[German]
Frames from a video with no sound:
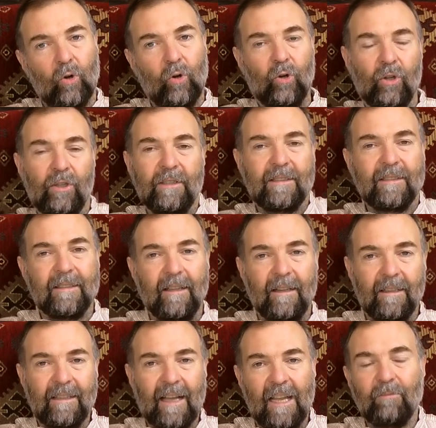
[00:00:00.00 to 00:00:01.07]
Und
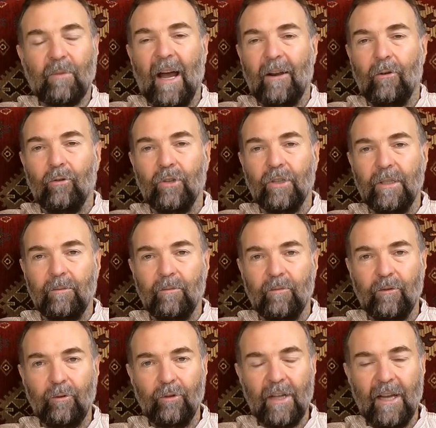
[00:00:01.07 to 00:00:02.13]
äh, Teichbehandlung
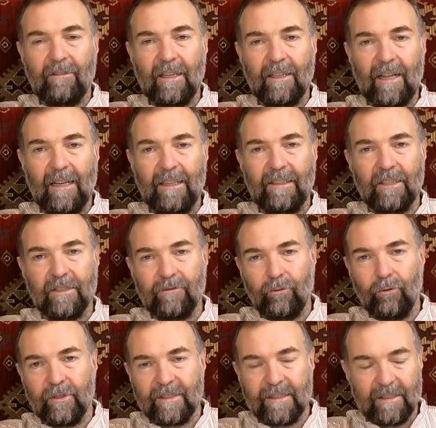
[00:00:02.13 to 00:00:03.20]
im Frühjahr, wann kann ich das
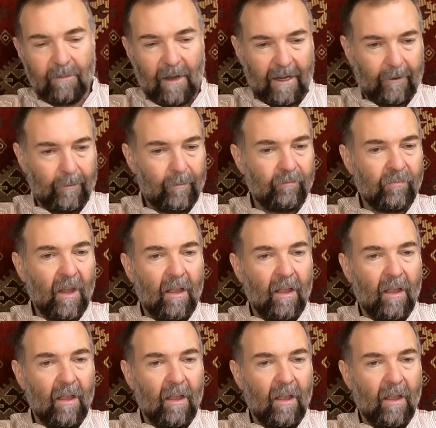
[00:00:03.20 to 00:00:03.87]
frühestens machen?